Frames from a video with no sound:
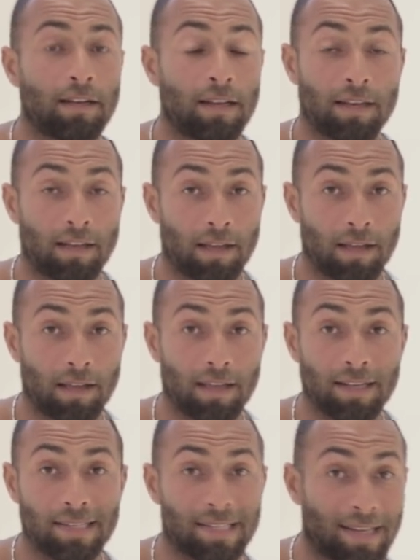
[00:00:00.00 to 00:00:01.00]

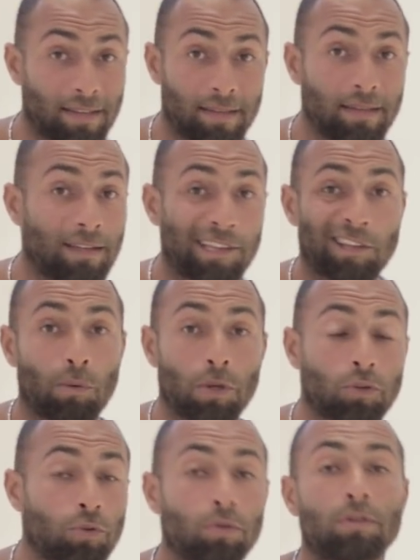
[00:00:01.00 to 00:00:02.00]
الانكزايتي
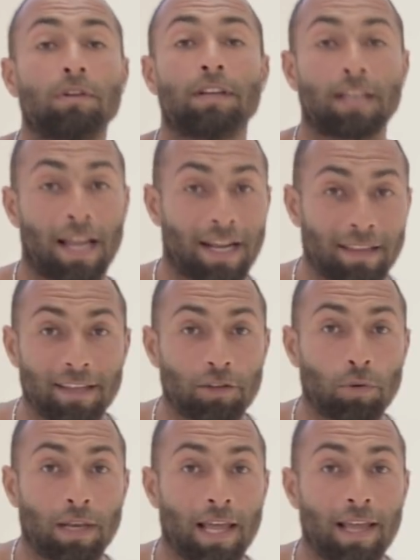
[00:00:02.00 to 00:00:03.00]
التوتر الحاجات
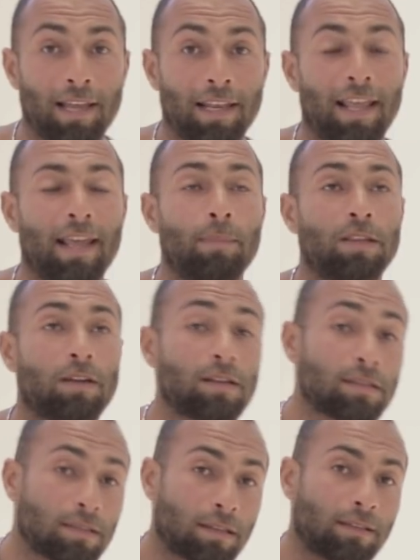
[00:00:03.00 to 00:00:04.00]
ديت كلها اللي هي
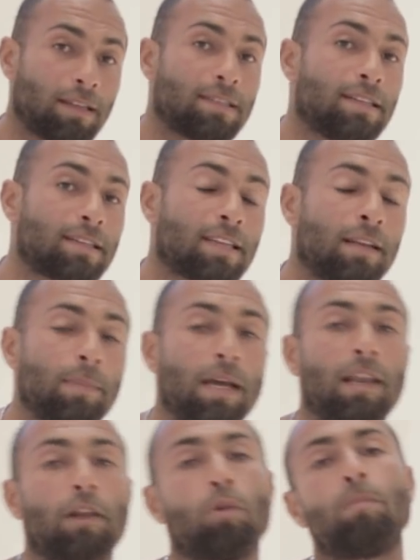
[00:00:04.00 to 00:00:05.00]
بتاثر تاثير
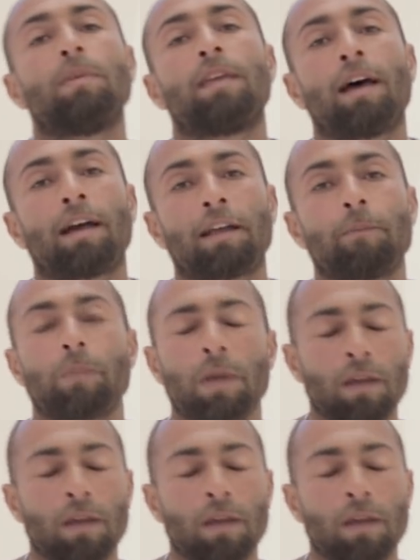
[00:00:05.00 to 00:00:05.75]
سلبي على النوم بتاعك